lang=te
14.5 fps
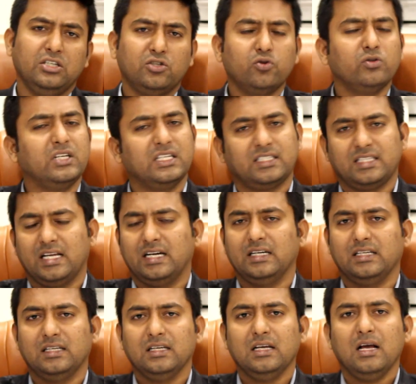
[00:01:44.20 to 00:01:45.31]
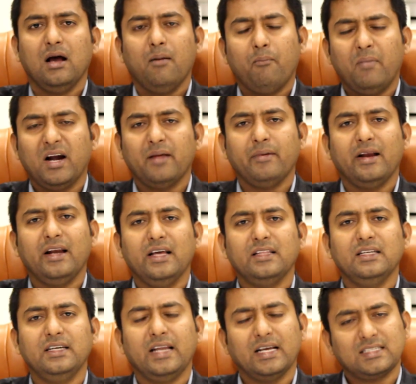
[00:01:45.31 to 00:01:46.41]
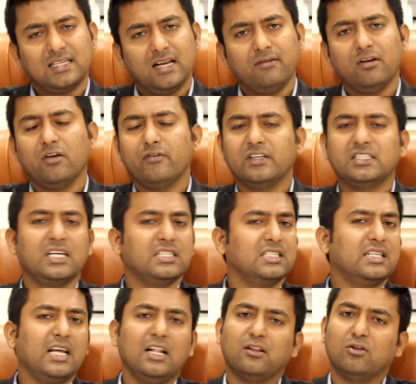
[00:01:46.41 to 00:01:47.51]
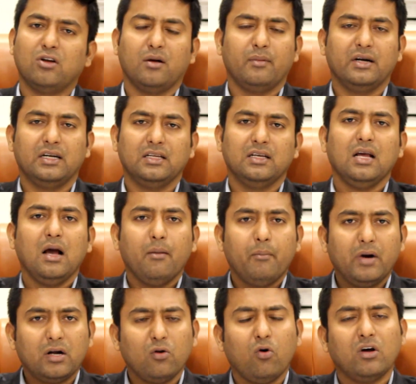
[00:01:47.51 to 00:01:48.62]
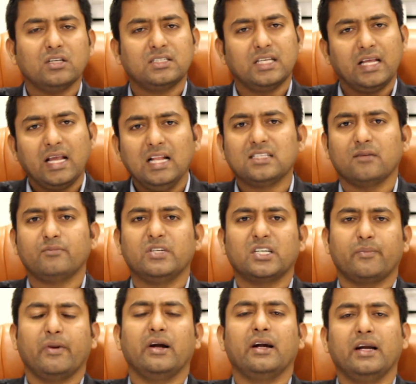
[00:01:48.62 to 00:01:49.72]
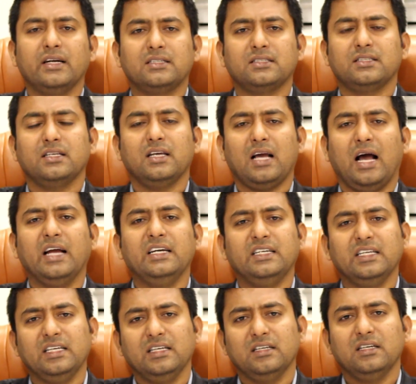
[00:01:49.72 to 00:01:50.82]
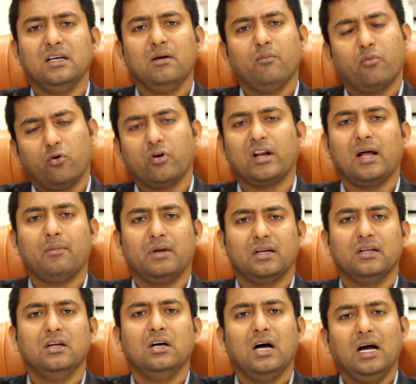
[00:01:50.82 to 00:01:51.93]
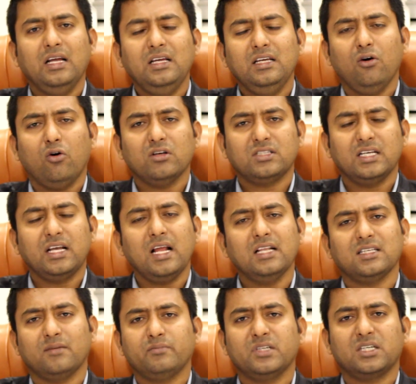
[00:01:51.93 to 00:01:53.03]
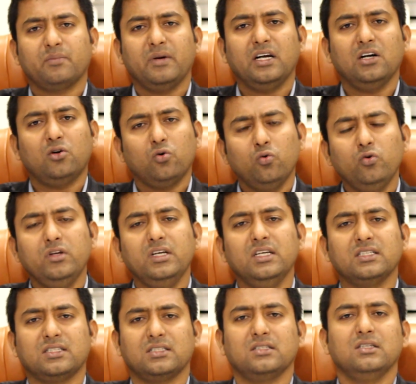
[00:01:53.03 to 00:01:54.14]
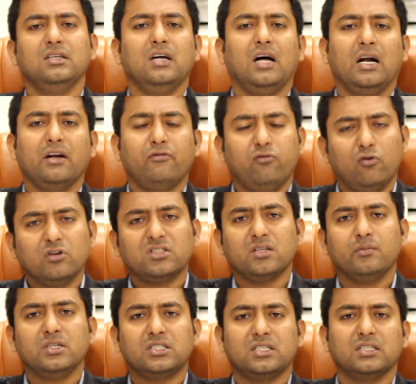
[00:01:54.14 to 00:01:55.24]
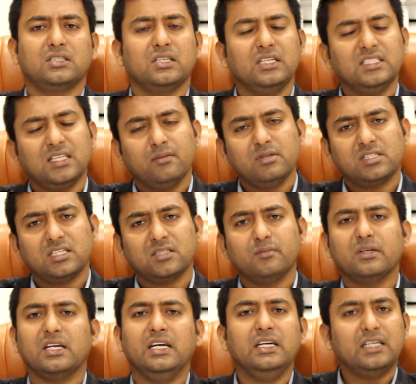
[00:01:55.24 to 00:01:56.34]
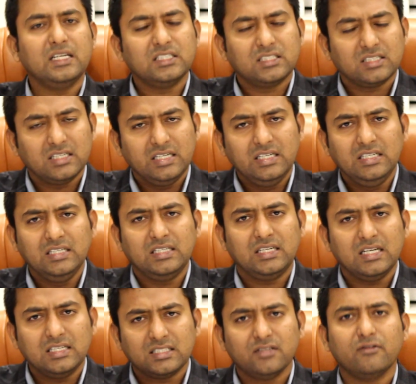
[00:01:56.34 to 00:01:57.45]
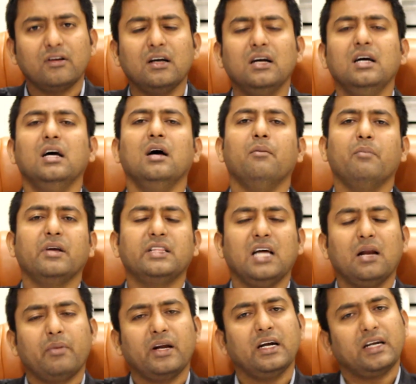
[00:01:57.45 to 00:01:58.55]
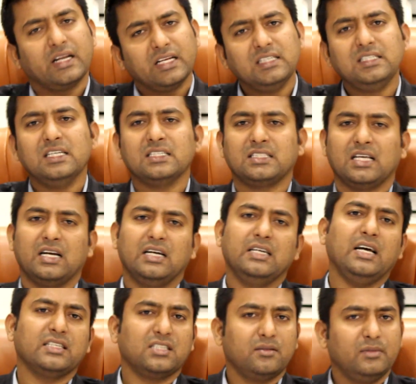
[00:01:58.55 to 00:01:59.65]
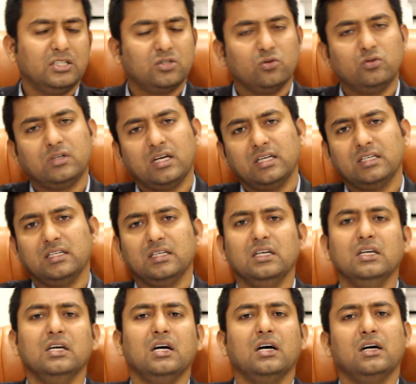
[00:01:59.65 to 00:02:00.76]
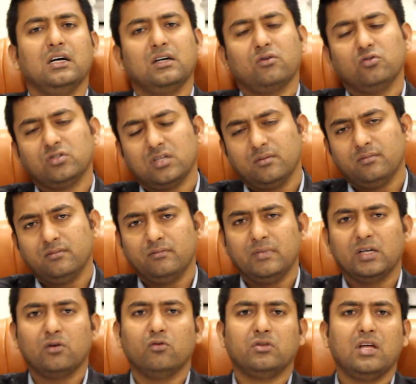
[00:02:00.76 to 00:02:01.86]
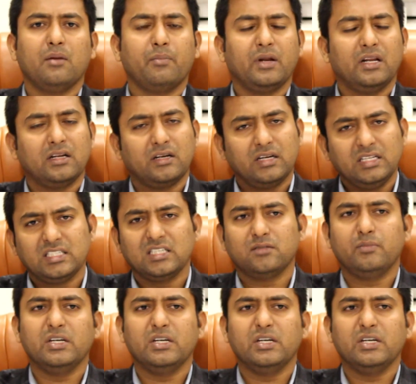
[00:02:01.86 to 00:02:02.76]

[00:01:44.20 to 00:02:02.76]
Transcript: ఇష్యూ చేస్తారండి మనం వెళ్ళేది నెక్స్ట్ లెవెల్ ఆఫ్ ఎడ్యుకేషన్కి వెళ్తున్నామండి బట్ ఒక సింగిల్ సబ్జెక్ట్ పైన లెట్స్ థింక్ ఐటీ ప్రోగ్రామర్ ఈ ఒక సింగిల్ సబ్జెక్ట్ పైన టూ ఇయర్స్ అంటే ఫోర్ సెమిస్టర్స్ త్రీ సెమిస్టర్స్ మీకు ఇంటెన్స్ ఇంటెన్సివ్గా మీకు దానిపైన ట్రైన్ చేస్తారండి అసైన్మెంట్స్ ఉంటాయి కొంచెం మీకు దానిపైన రీసెర్చ్